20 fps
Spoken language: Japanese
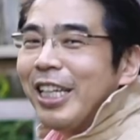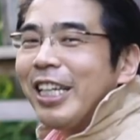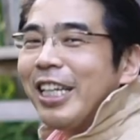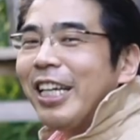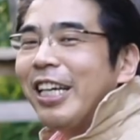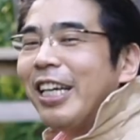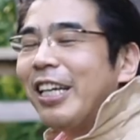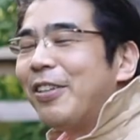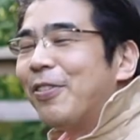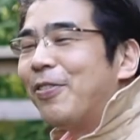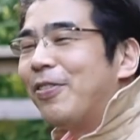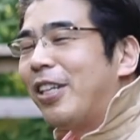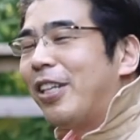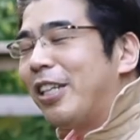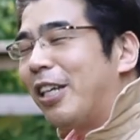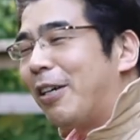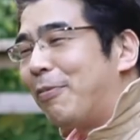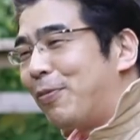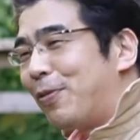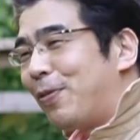えー、どんな
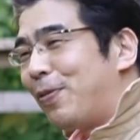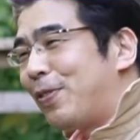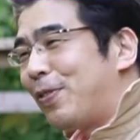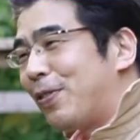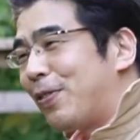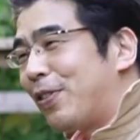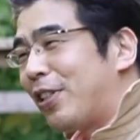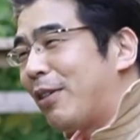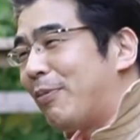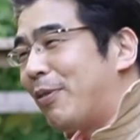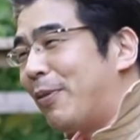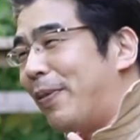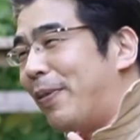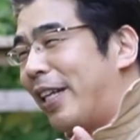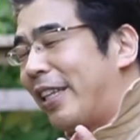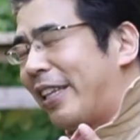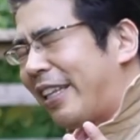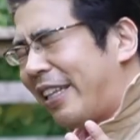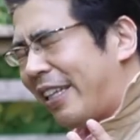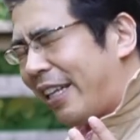にアプローチをしても
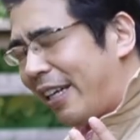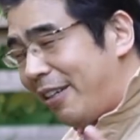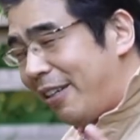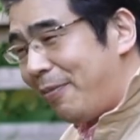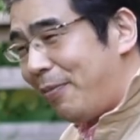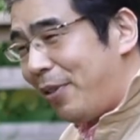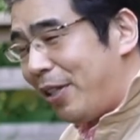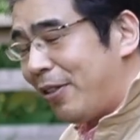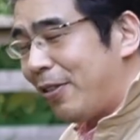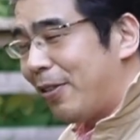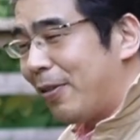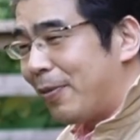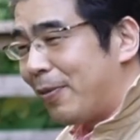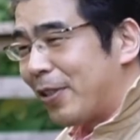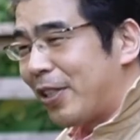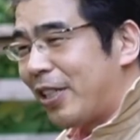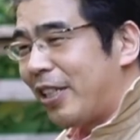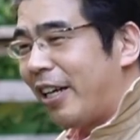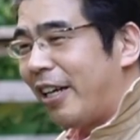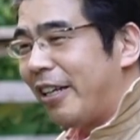全くびくとも
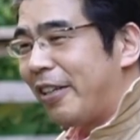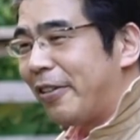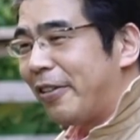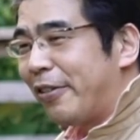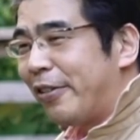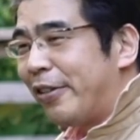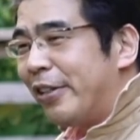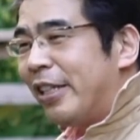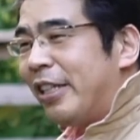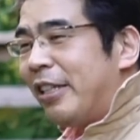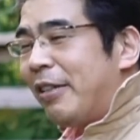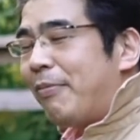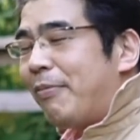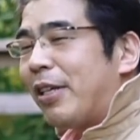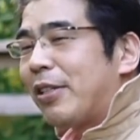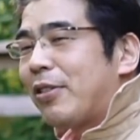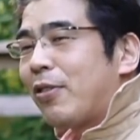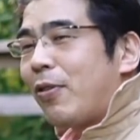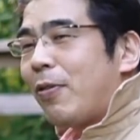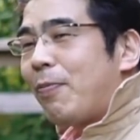しないと、ま
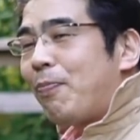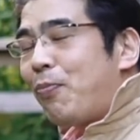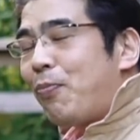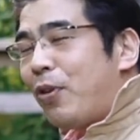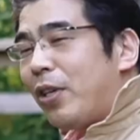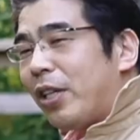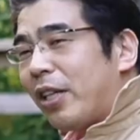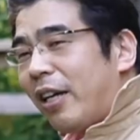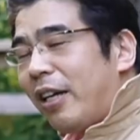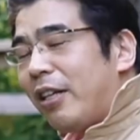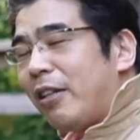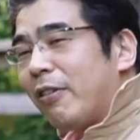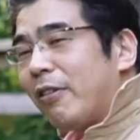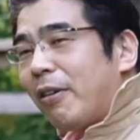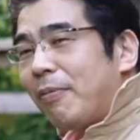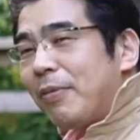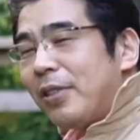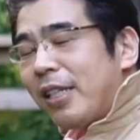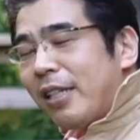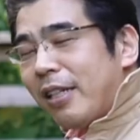あ、それっぽい態度
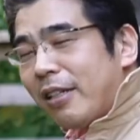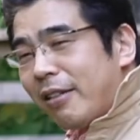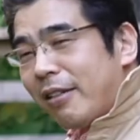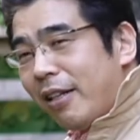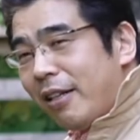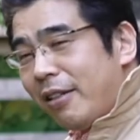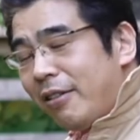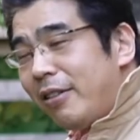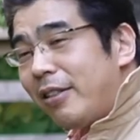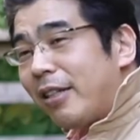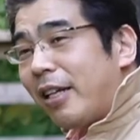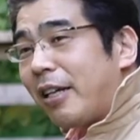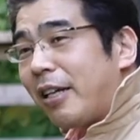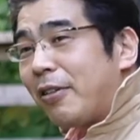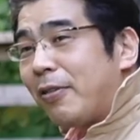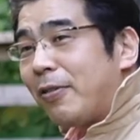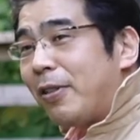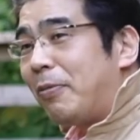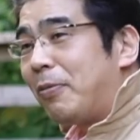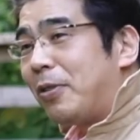は見せてくれるんだけ
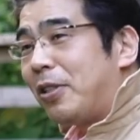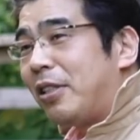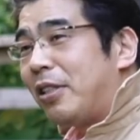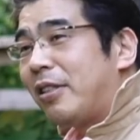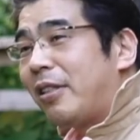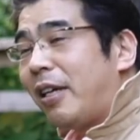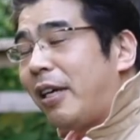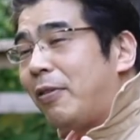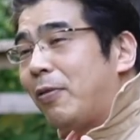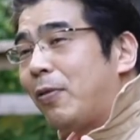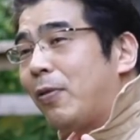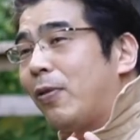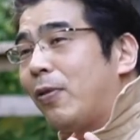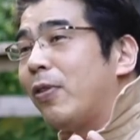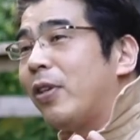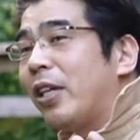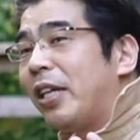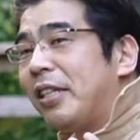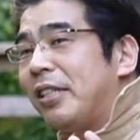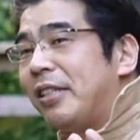どでも実際のとこ
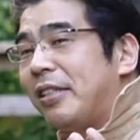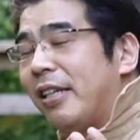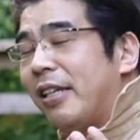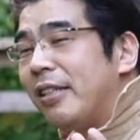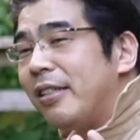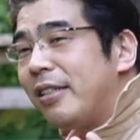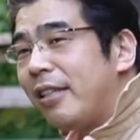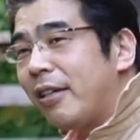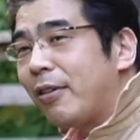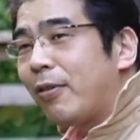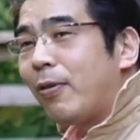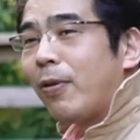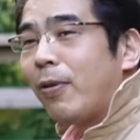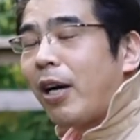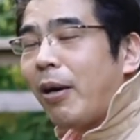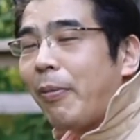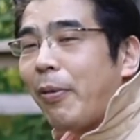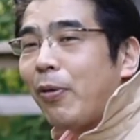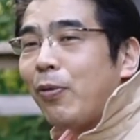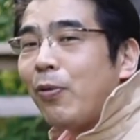ろね全然こう
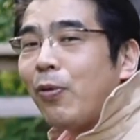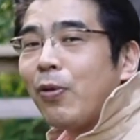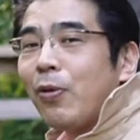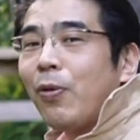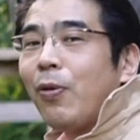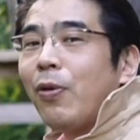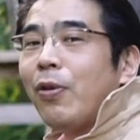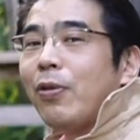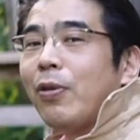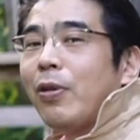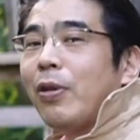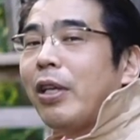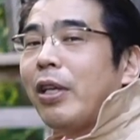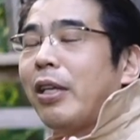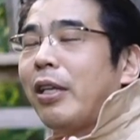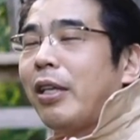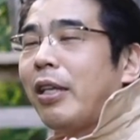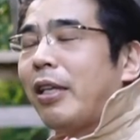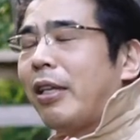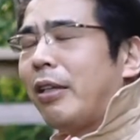壁を乗り越える
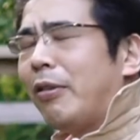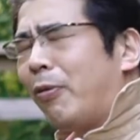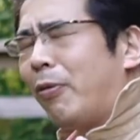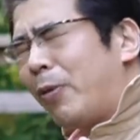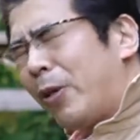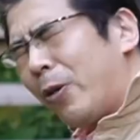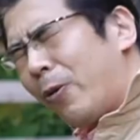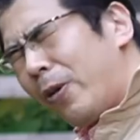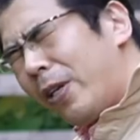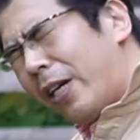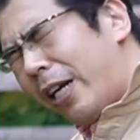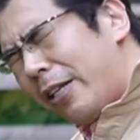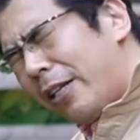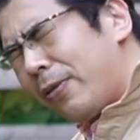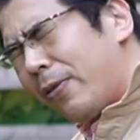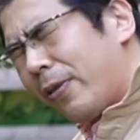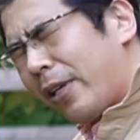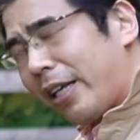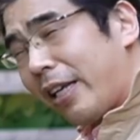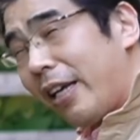乗り越えられ
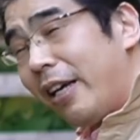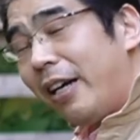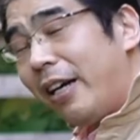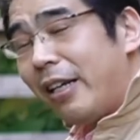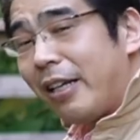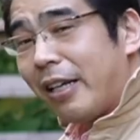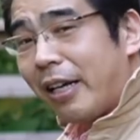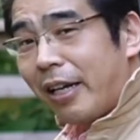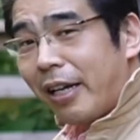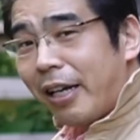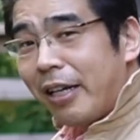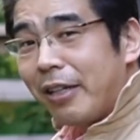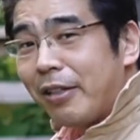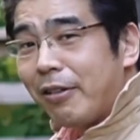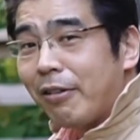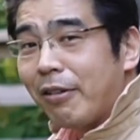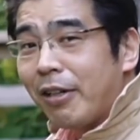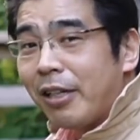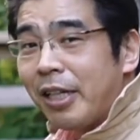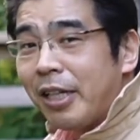そうな気配がない
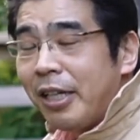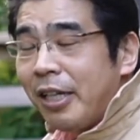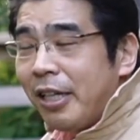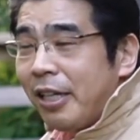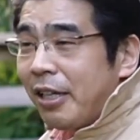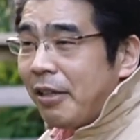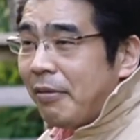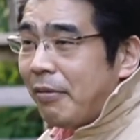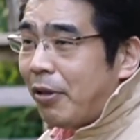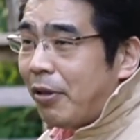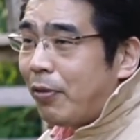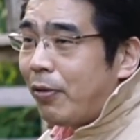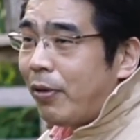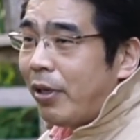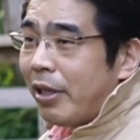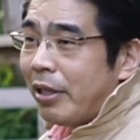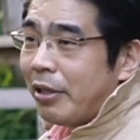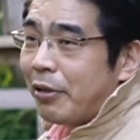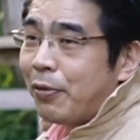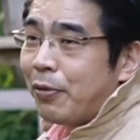というかね、まあ、ご
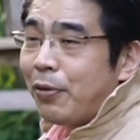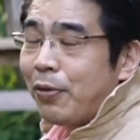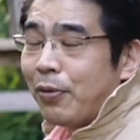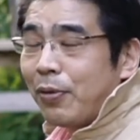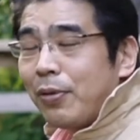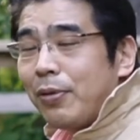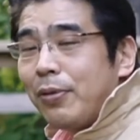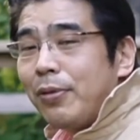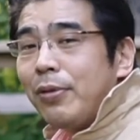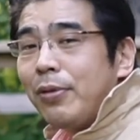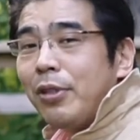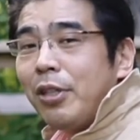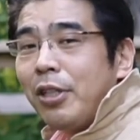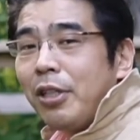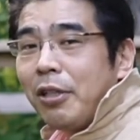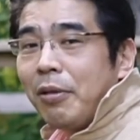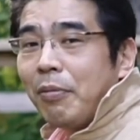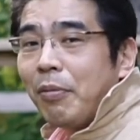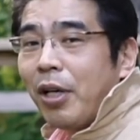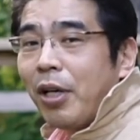飯行こうよというふう
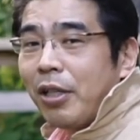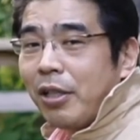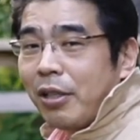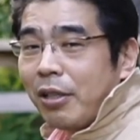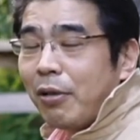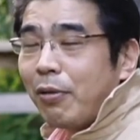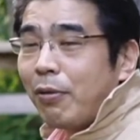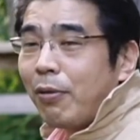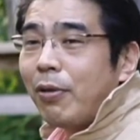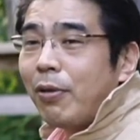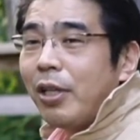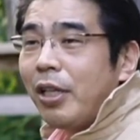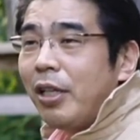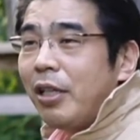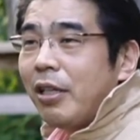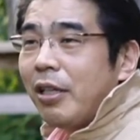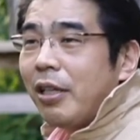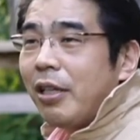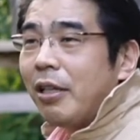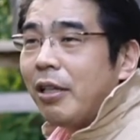に、まあ、言ったところね、
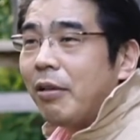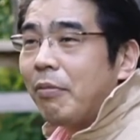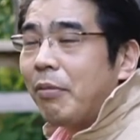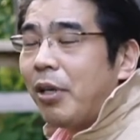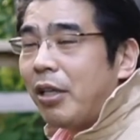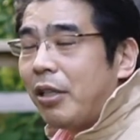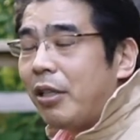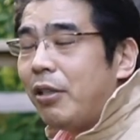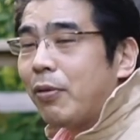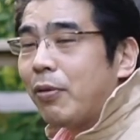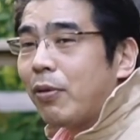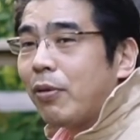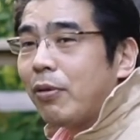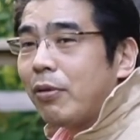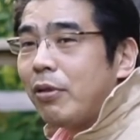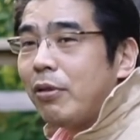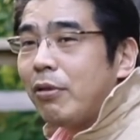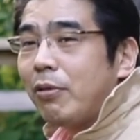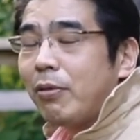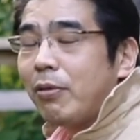えー、まあいいよと
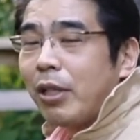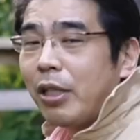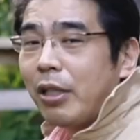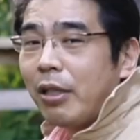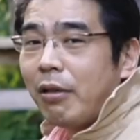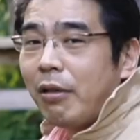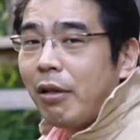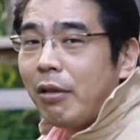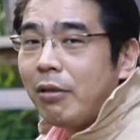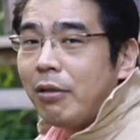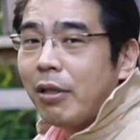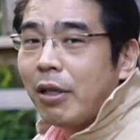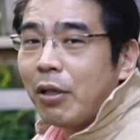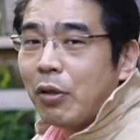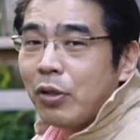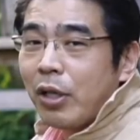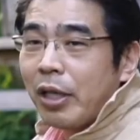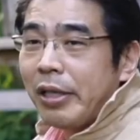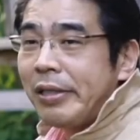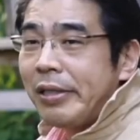いうことは言ってくれるんだけ
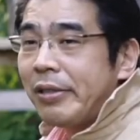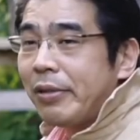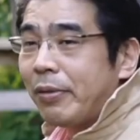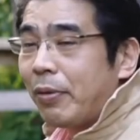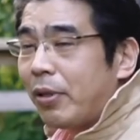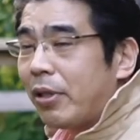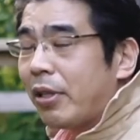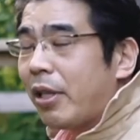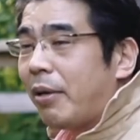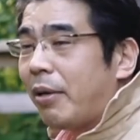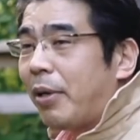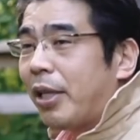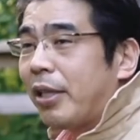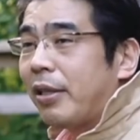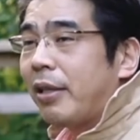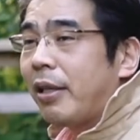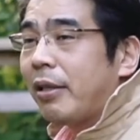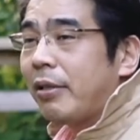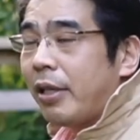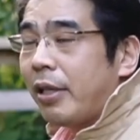どじゃあいつと言ったら
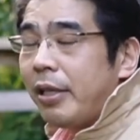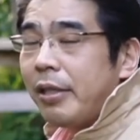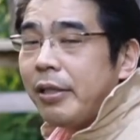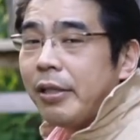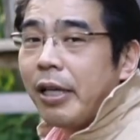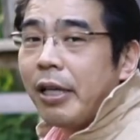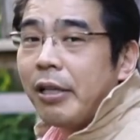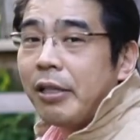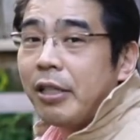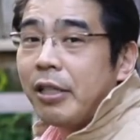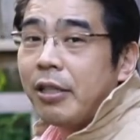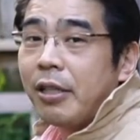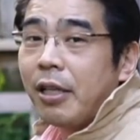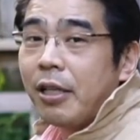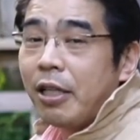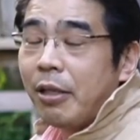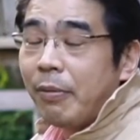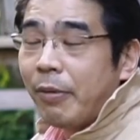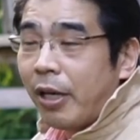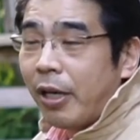全くね日程
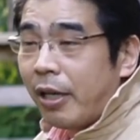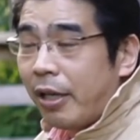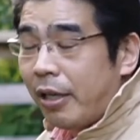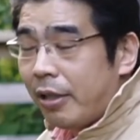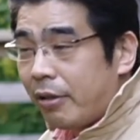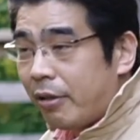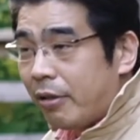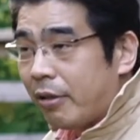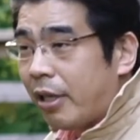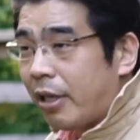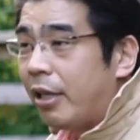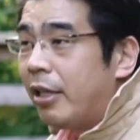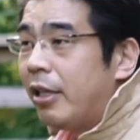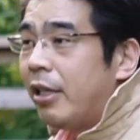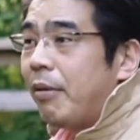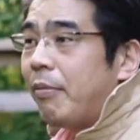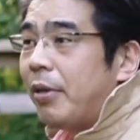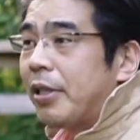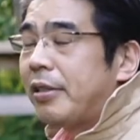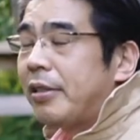決まらないというか、
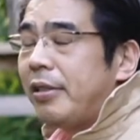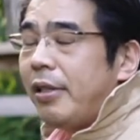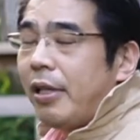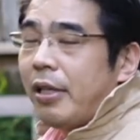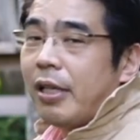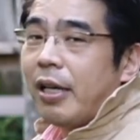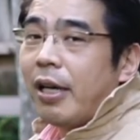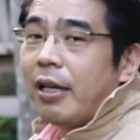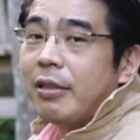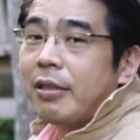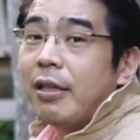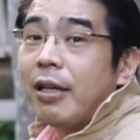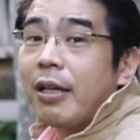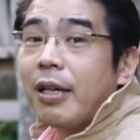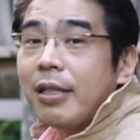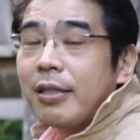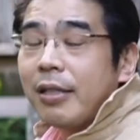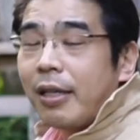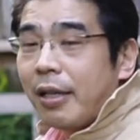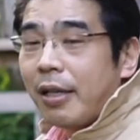まあ、常にはぐら
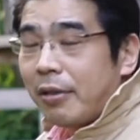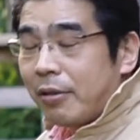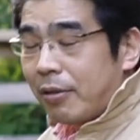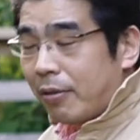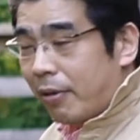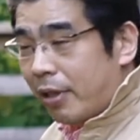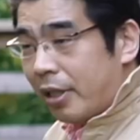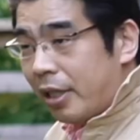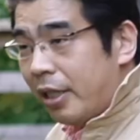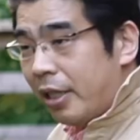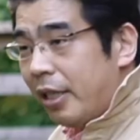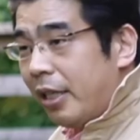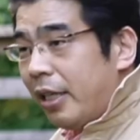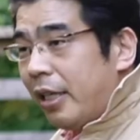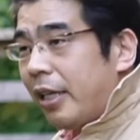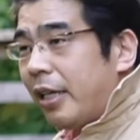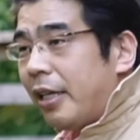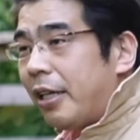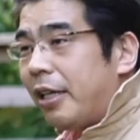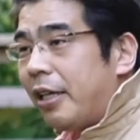かされるとかね、
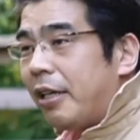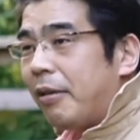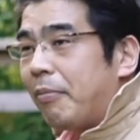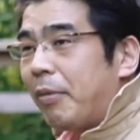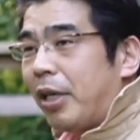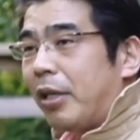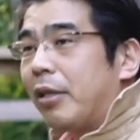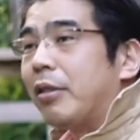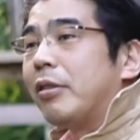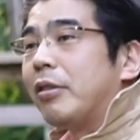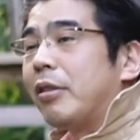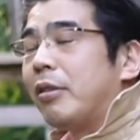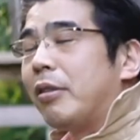えー、ま